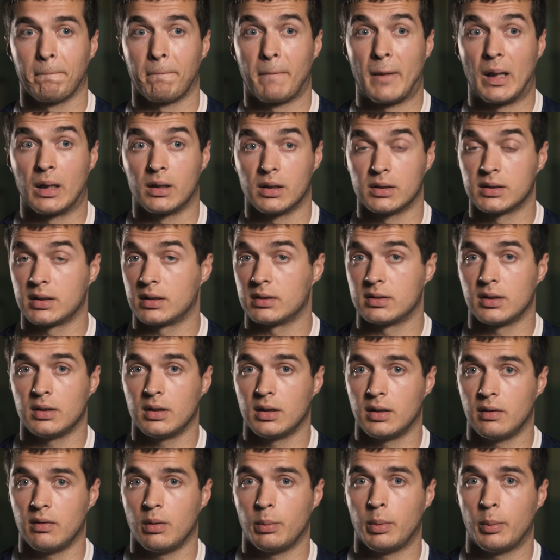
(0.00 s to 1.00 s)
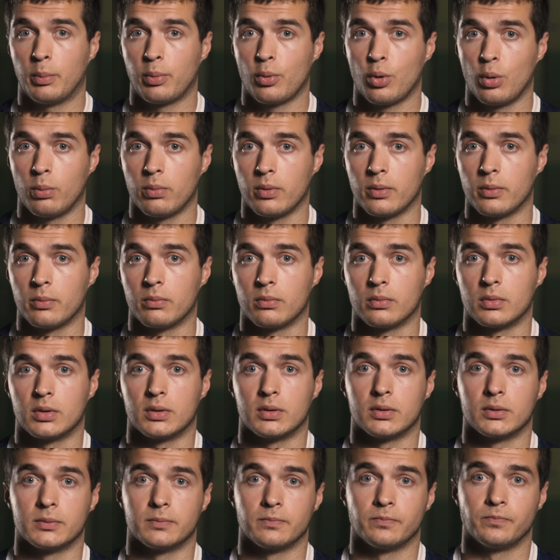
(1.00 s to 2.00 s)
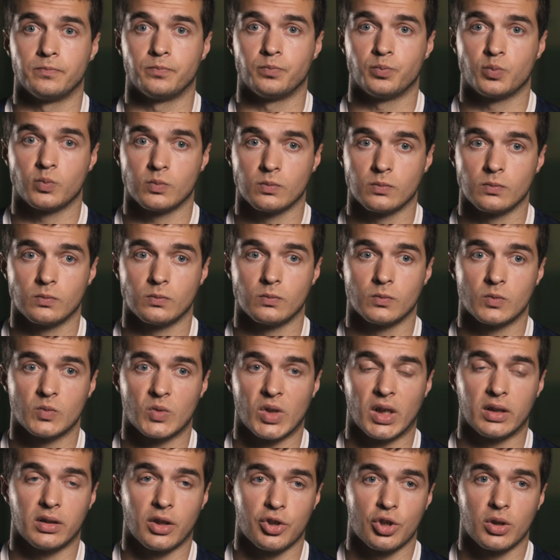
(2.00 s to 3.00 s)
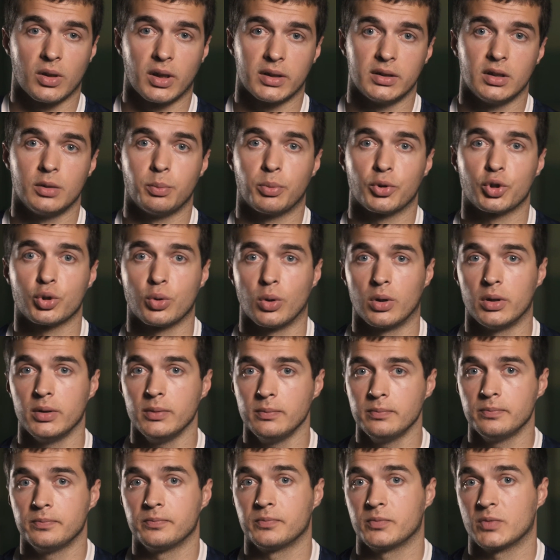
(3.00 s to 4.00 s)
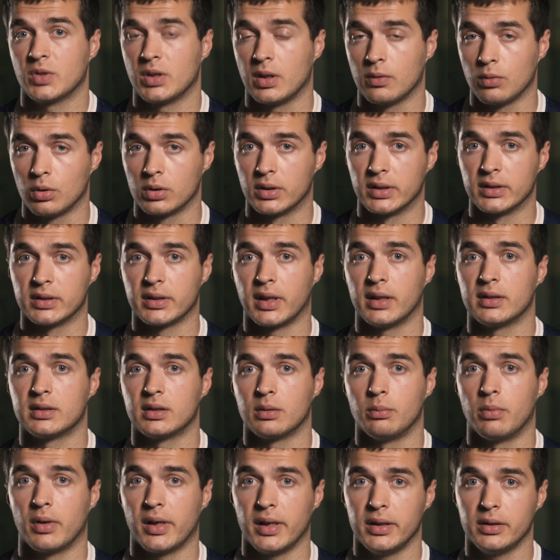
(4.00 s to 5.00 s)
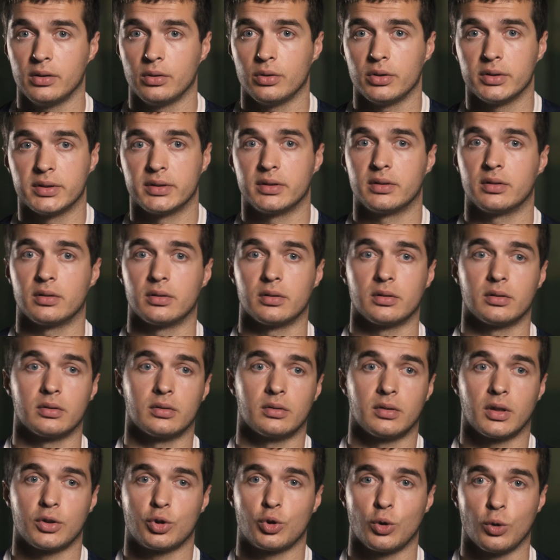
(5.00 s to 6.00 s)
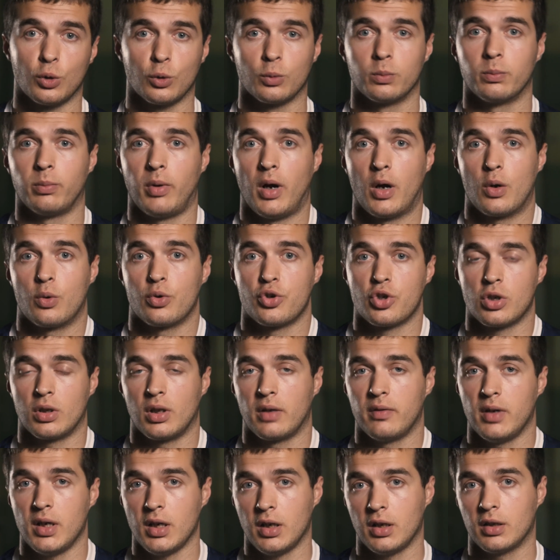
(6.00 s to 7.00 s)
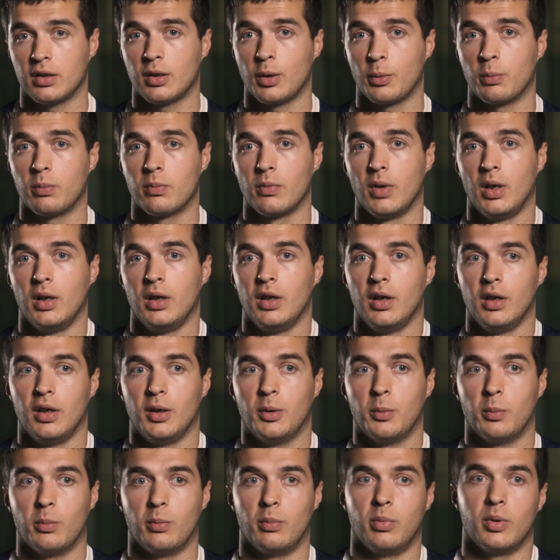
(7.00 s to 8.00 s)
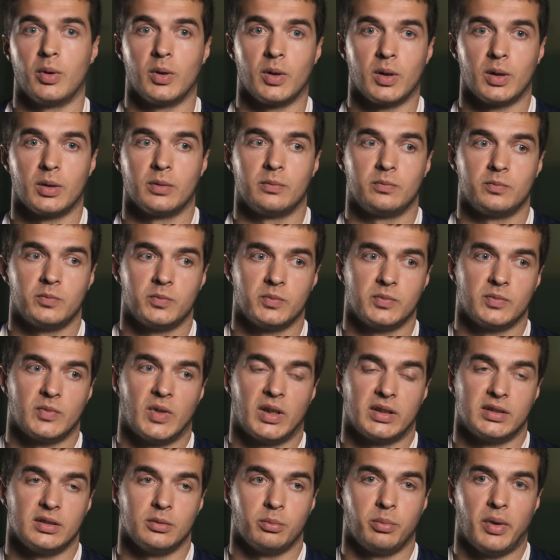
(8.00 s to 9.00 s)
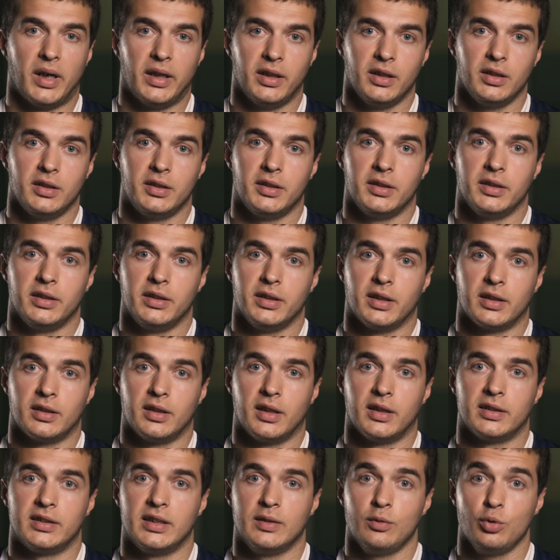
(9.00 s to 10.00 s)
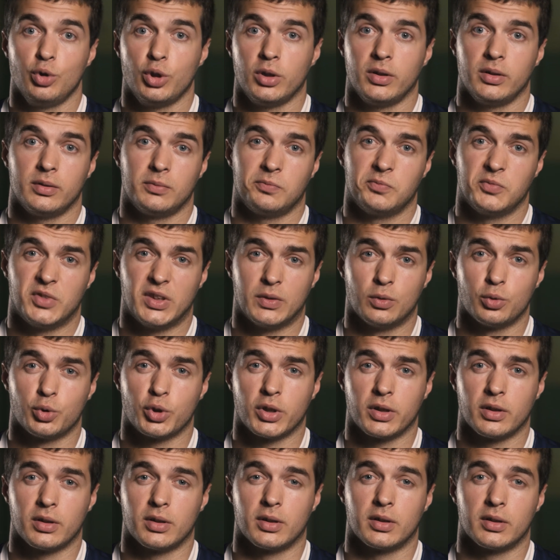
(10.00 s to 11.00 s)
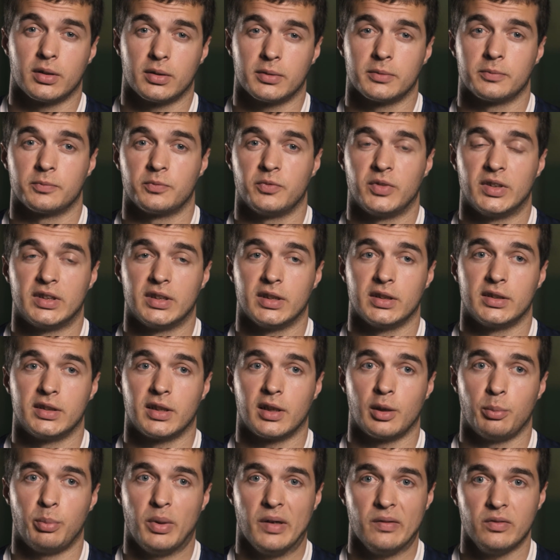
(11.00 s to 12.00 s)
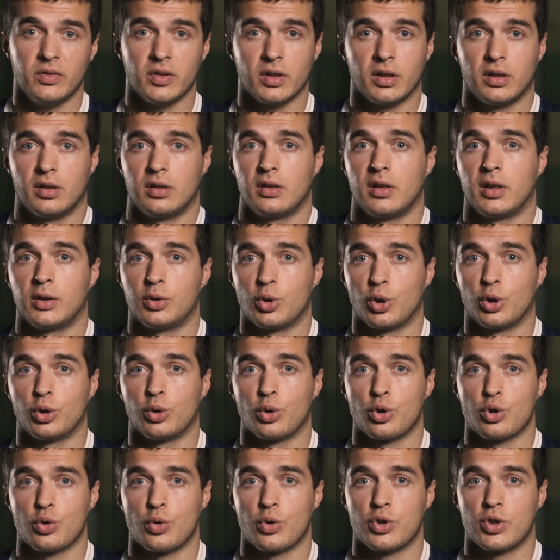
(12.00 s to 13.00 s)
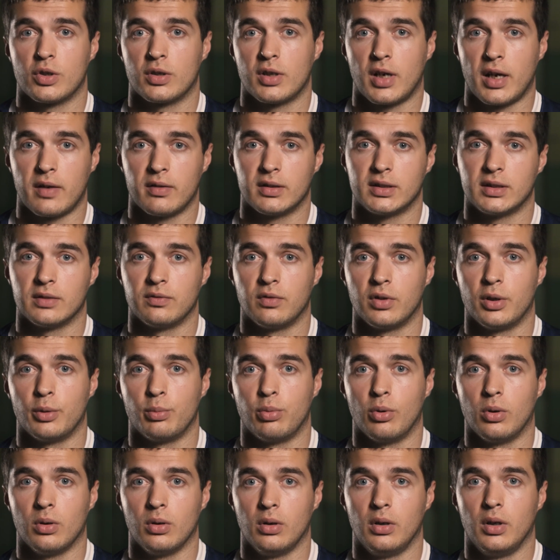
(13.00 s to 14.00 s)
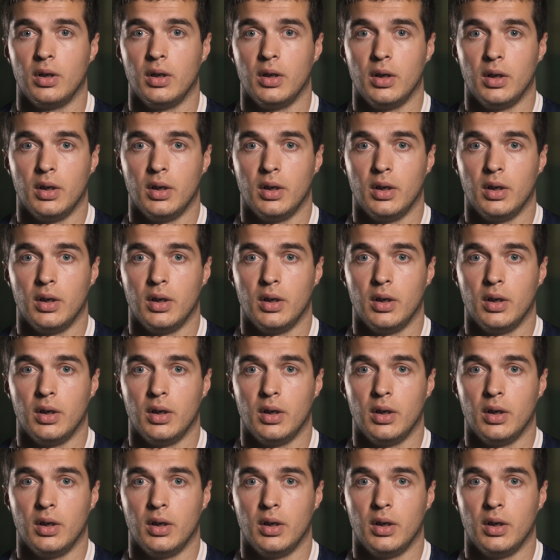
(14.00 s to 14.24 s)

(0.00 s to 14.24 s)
Она сказала, давай попробуем. Э, я начал ходить по школе, кого-то искать, собирать. То есть э, нашел пару человек. Это был один парень и одна девушка. Девушка э, физиотерапевт, который тоже очень нравится волейбол.